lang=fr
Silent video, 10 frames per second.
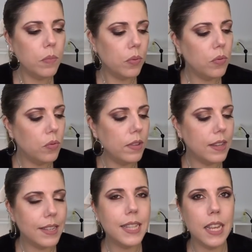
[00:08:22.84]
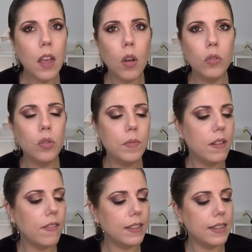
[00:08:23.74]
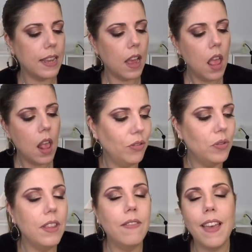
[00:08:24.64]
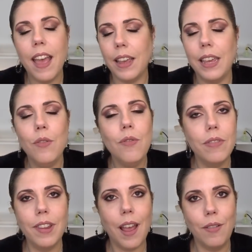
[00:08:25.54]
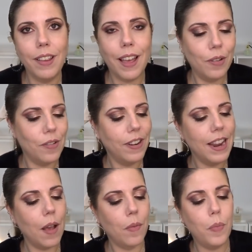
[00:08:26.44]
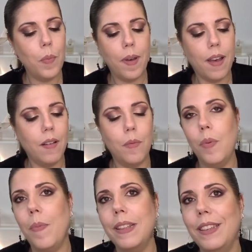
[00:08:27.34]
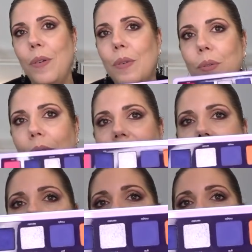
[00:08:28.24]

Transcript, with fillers: pu tester en 2021. L'univers est ultra ultra coloré, là on peut pas, peut pas dire le contraire.